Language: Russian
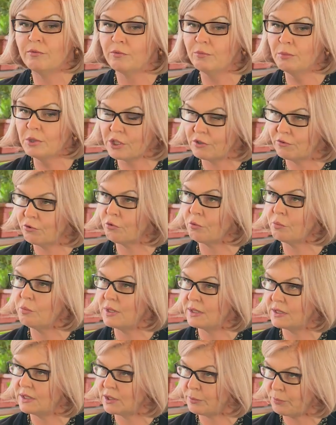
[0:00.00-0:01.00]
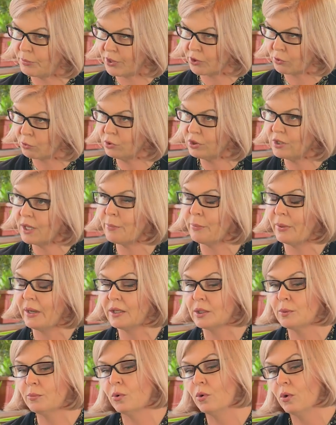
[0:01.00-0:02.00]
мы живем вместе с природой,
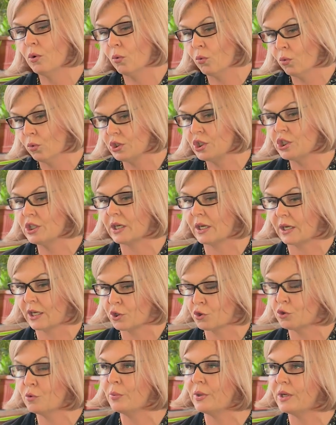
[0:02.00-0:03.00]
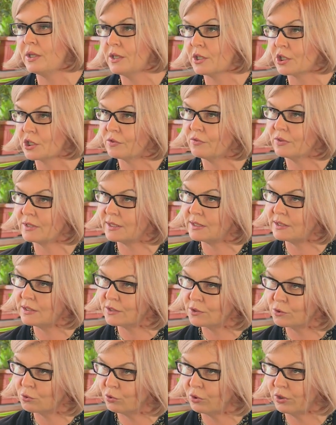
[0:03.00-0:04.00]
поэтому очень хорошо придерживаться
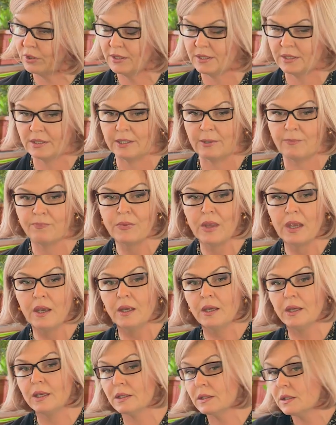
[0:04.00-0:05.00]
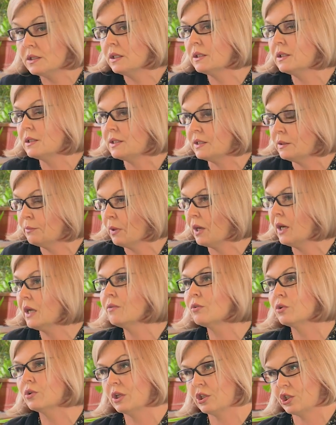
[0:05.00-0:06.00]
сезонности. И если это зима
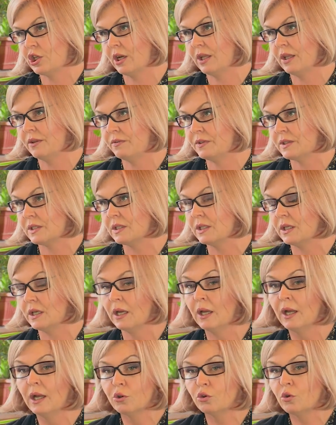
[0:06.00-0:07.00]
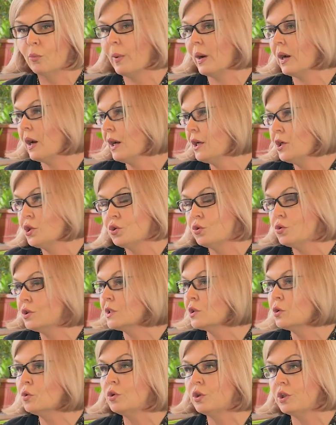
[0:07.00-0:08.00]
и вот начало весны, то пока еще не
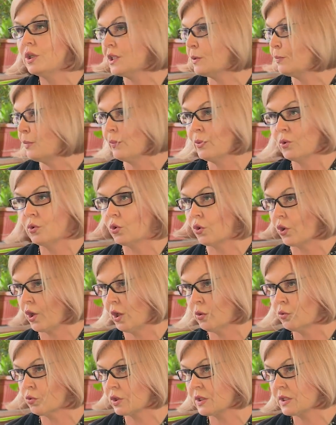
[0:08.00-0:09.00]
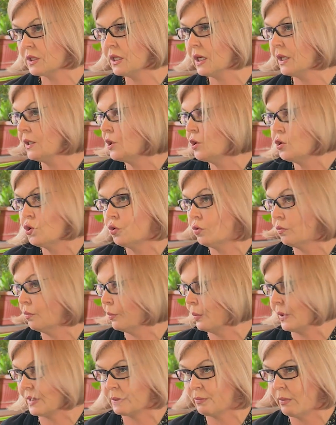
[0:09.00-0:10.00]
стоит есть помидоры и огурцы, они еще
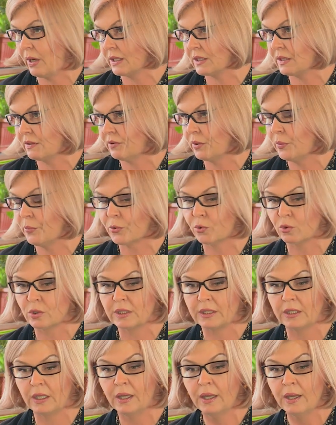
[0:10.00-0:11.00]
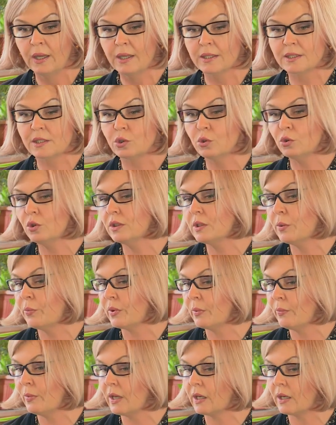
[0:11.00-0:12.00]
пластмассовые просто. Стоит,
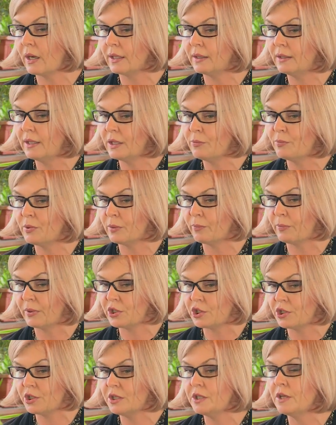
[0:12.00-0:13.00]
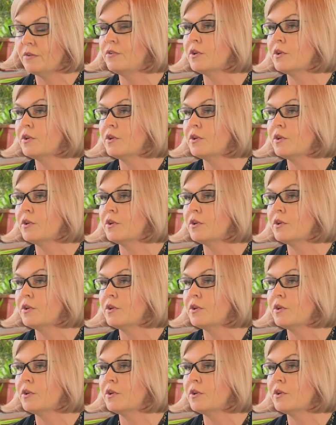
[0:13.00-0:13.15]
например, отдать предпочтение